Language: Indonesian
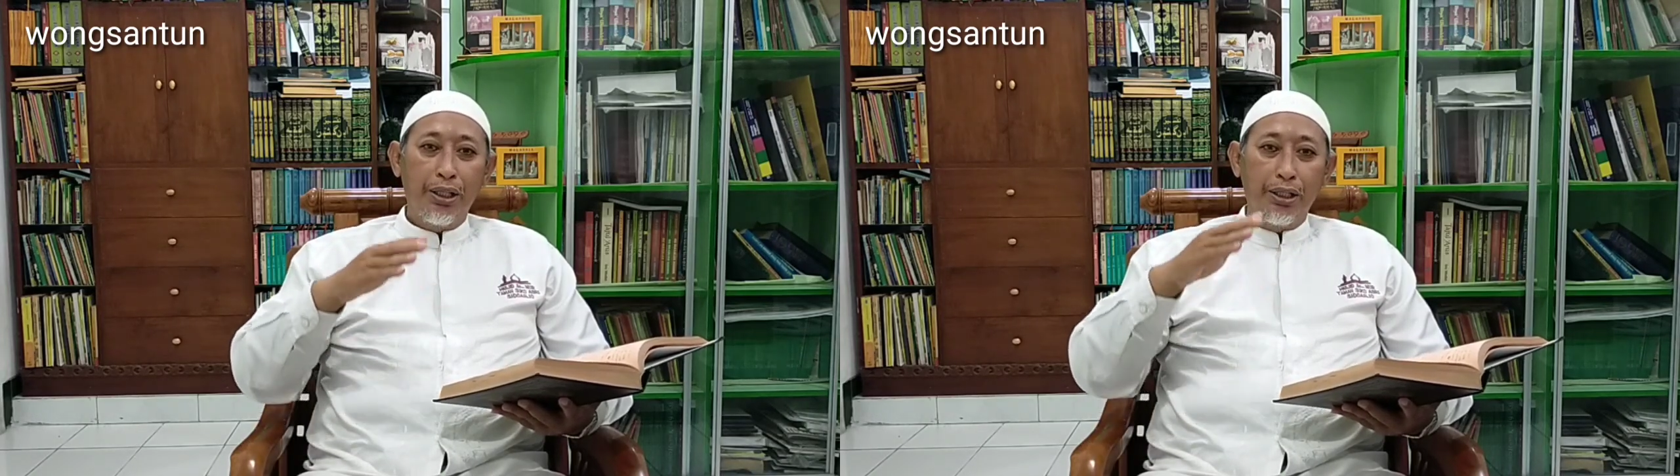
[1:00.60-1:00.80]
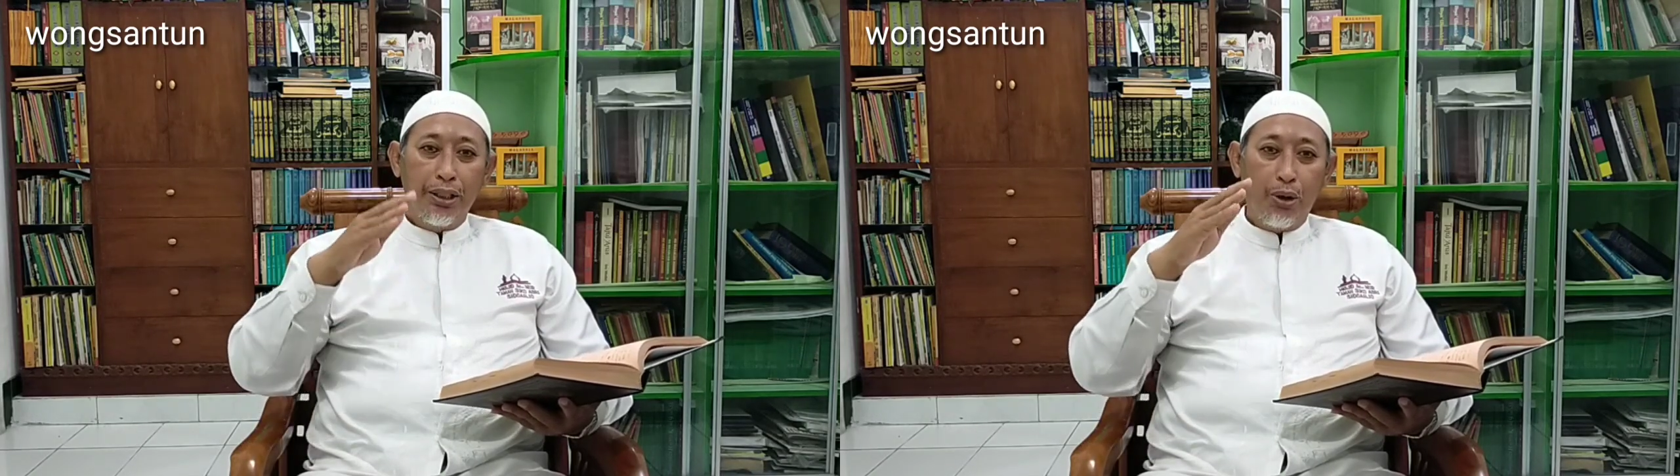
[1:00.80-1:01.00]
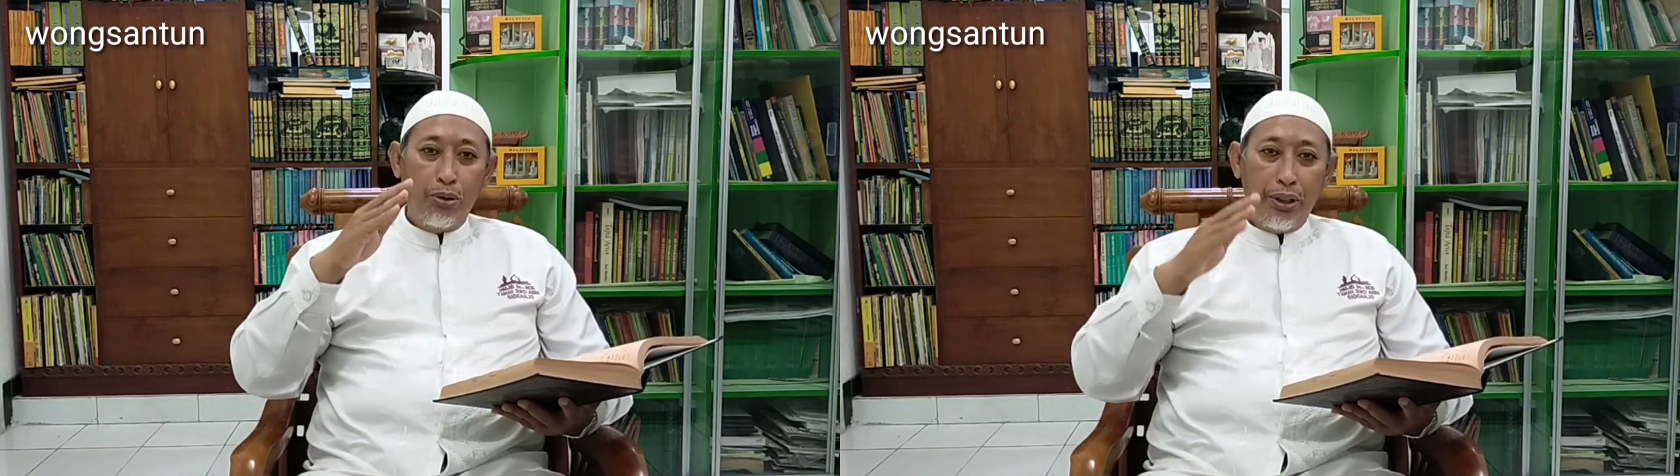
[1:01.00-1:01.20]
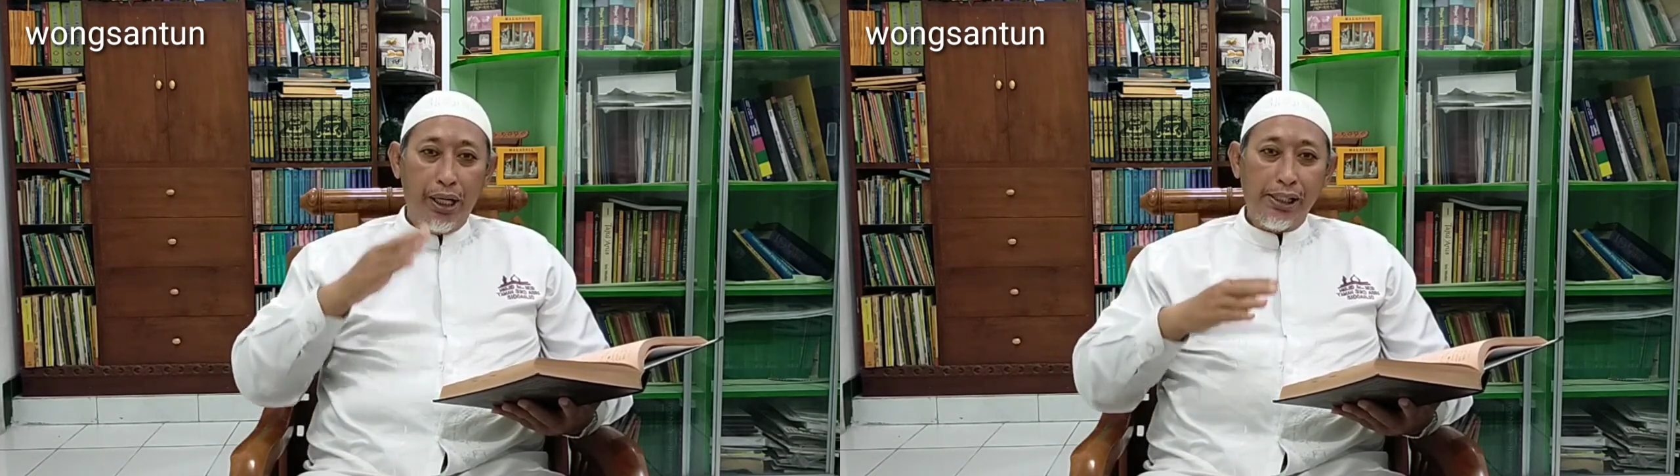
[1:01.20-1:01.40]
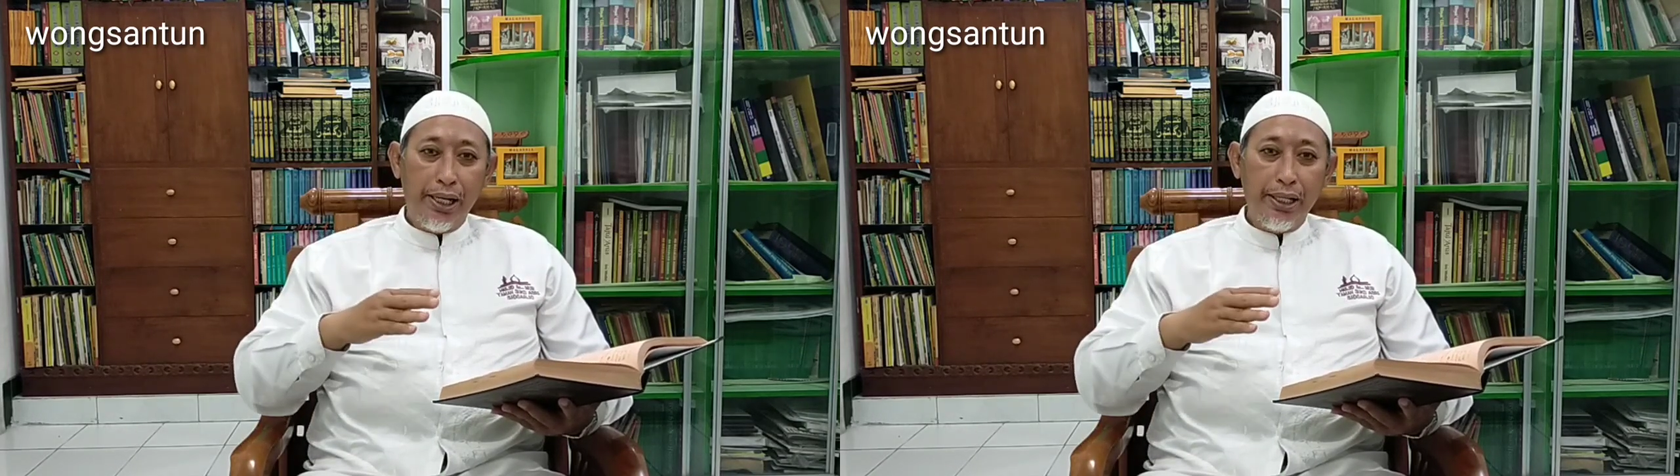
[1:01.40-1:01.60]

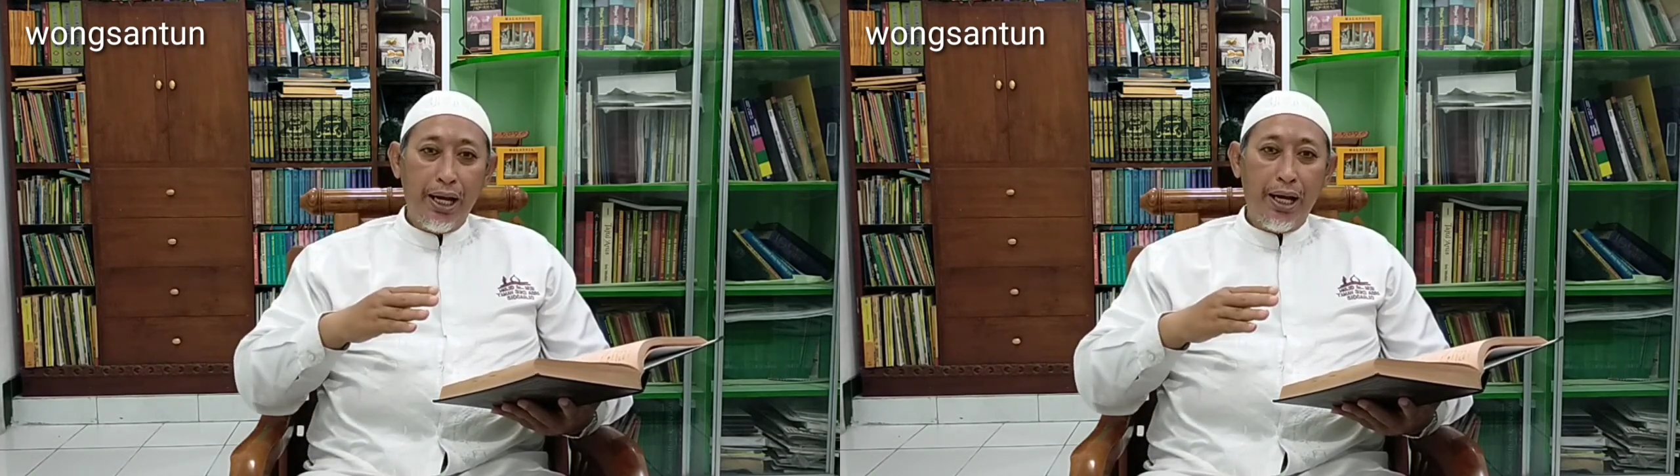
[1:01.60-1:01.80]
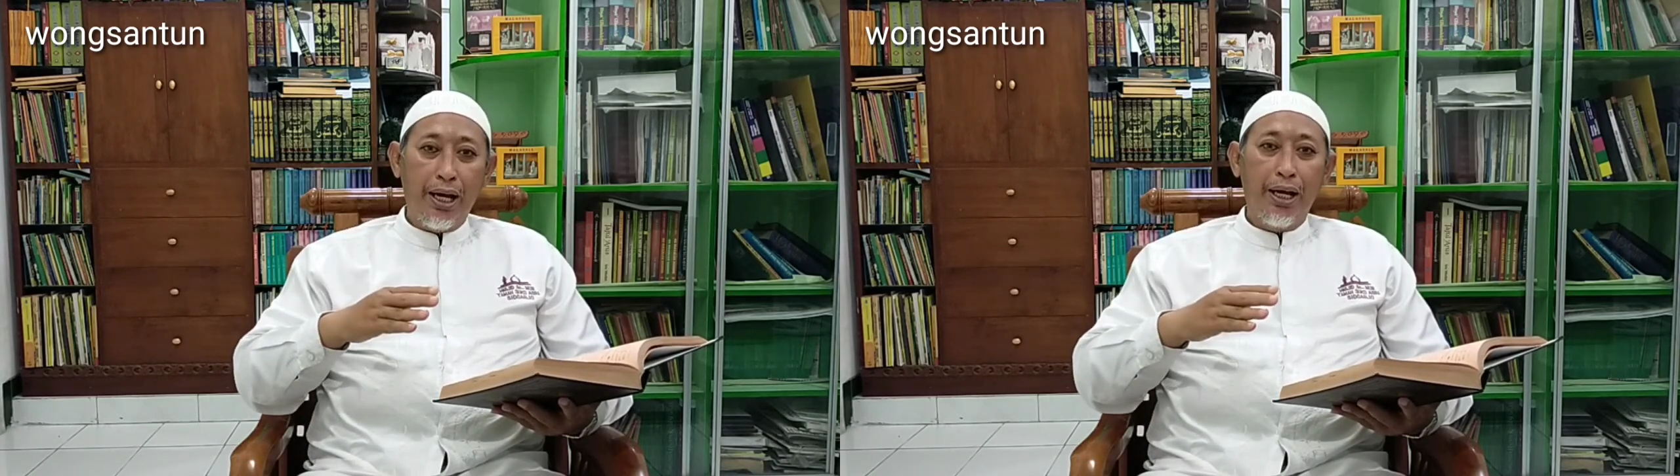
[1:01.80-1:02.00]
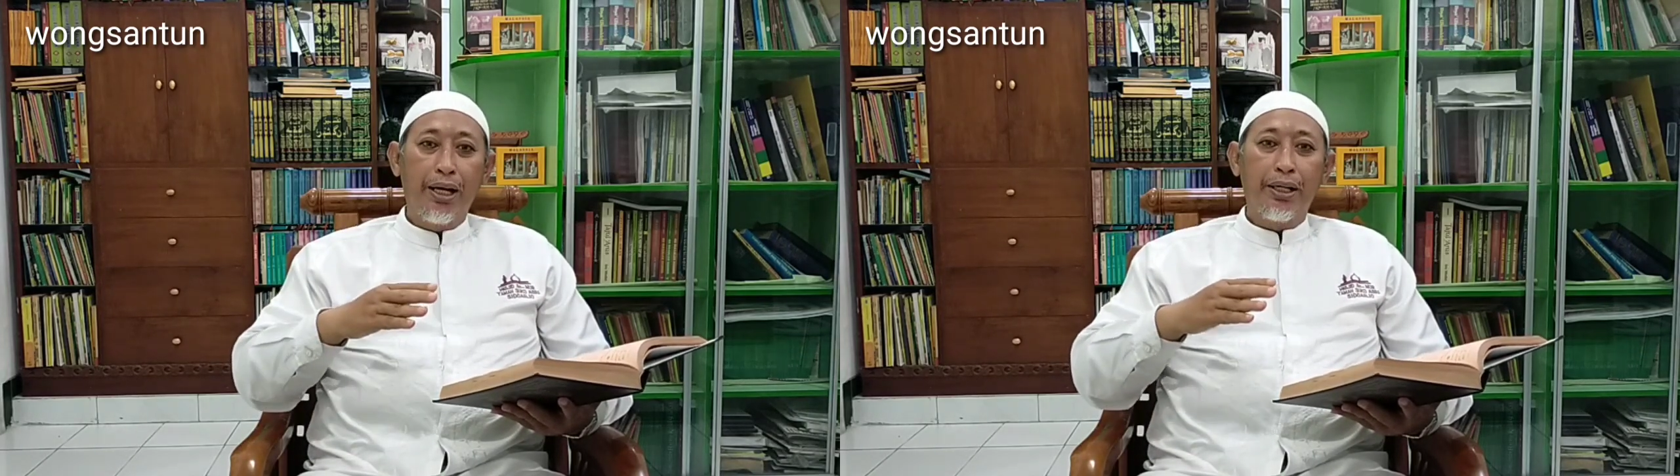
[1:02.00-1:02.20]
saudaranya